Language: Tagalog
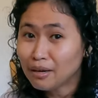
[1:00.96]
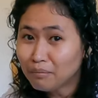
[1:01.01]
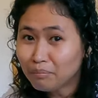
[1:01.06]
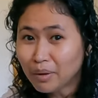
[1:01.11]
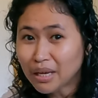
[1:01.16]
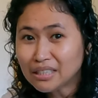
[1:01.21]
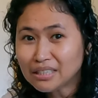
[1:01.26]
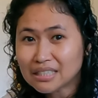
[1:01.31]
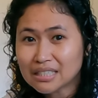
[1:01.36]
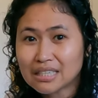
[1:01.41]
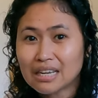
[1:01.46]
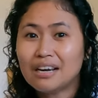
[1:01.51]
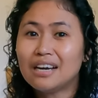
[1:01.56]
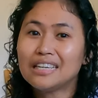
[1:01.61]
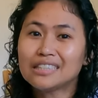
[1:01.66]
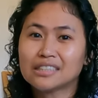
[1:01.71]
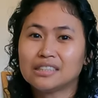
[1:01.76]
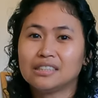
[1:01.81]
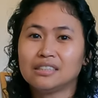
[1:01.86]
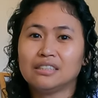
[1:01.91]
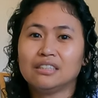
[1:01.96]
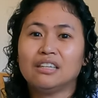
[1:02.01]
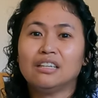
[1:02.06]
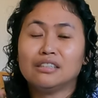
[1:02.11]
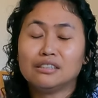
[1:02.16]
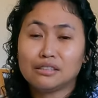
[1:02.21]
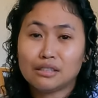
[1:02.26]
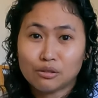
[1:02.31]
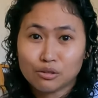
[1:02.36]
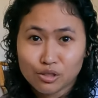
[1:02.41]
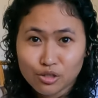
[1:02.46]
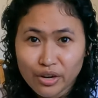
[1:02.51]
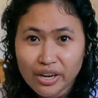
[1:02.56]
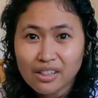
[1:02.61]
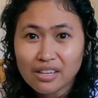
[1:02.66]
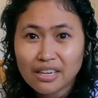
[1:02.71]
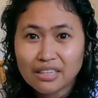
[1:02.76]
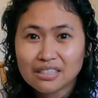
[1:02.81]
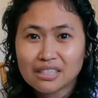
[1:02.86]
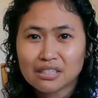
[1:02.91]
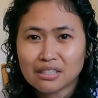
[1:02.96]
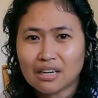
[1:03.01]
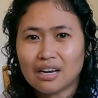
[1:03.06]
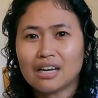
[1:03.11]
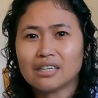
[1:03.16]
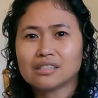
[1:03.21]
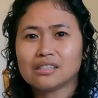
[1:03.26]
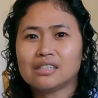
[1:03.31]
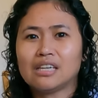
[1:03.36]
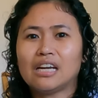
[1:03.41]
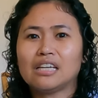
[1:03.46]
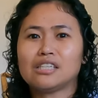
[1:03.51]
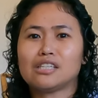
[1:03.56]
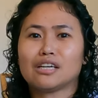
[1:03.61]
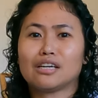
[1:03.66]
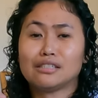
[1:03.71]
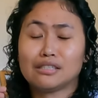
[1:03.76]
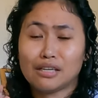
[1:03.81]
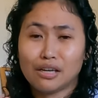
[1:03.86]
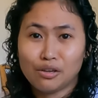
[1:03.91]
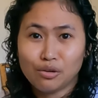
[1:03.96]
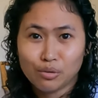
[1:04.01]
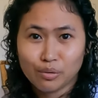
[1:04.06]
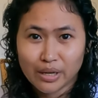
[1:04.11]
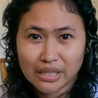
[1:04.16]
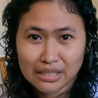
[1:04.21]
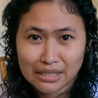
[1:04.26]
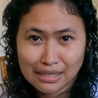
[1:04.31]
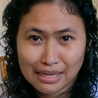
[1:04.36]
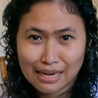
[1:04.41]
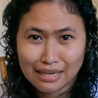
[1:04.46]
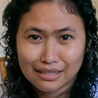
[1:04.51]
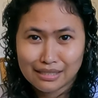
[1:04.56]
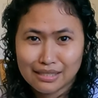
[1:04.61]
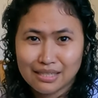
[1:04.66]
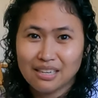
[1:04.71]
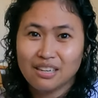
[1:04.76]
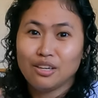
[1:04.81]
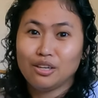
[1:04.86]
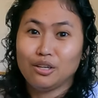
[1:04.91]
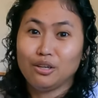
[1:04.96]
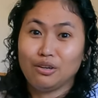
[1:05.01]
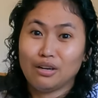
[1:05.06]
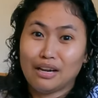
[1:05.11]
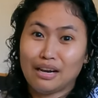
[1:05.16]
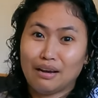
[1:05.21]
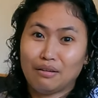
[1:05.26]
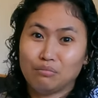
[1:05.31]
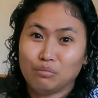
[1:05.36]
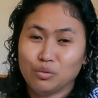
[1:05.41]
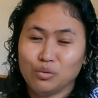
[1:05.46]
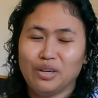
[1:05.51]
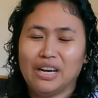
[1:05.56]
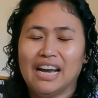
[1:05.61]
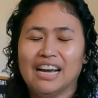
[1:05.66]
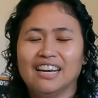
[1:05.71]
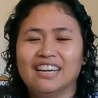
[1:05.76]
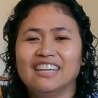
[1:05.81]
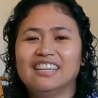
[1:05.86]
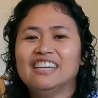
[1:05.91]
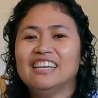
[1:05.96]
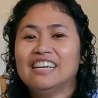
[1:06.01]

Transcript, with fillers: sa Philippine stocks, sa Australian stocks, at saka sa US stocks. Yun na lang muna.